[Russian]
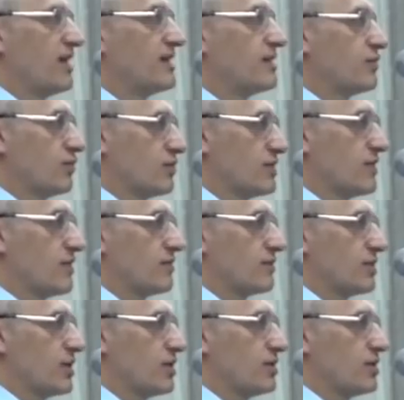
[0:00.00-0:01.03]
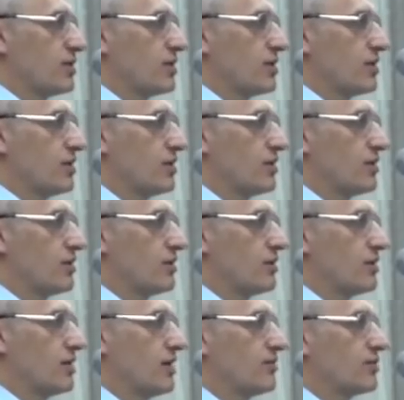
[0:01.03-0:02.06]
присутствием женщины,
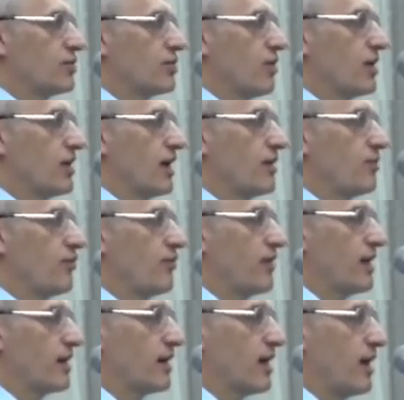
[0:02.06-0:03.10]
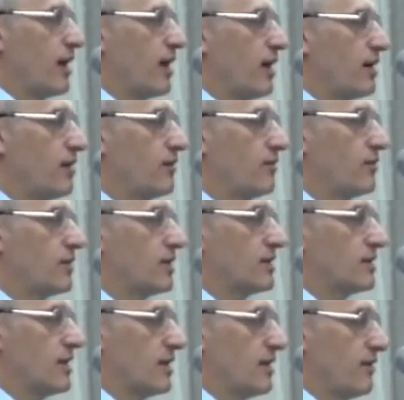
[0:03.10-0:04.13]
тем, что она ему верна. Вот
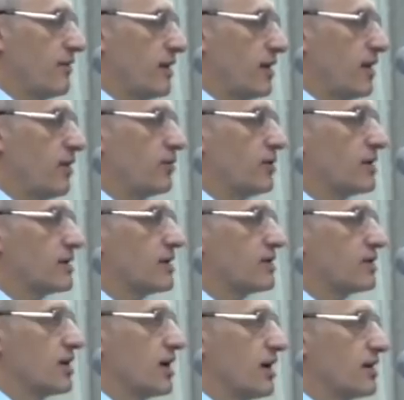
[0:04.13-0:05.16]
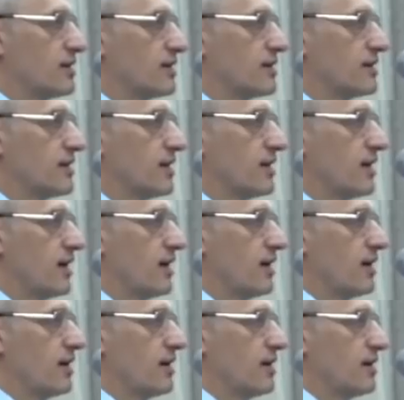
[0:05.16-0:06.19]
если она верна, он наслаждается, если
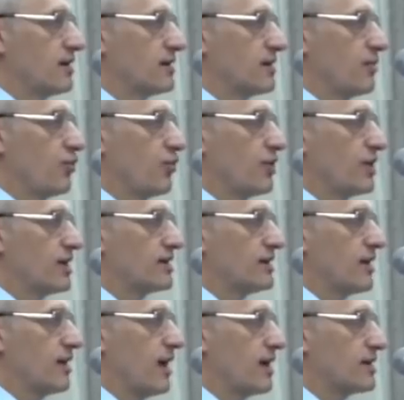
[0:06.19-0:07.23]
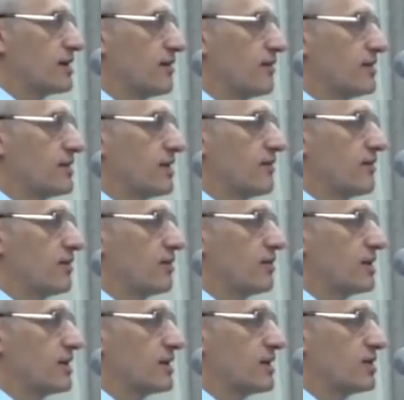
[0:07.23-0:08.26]
она заботится, ласково себя
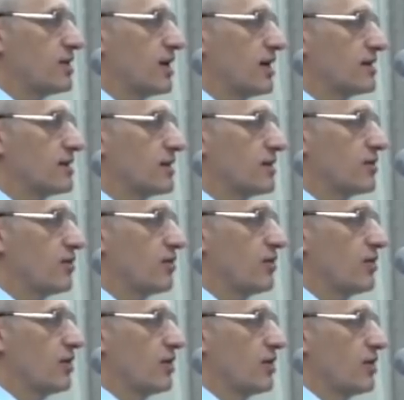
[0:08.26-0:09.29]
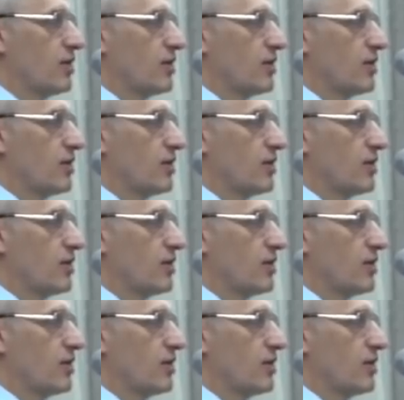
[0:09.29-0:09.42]
ведет, наслаждается. Но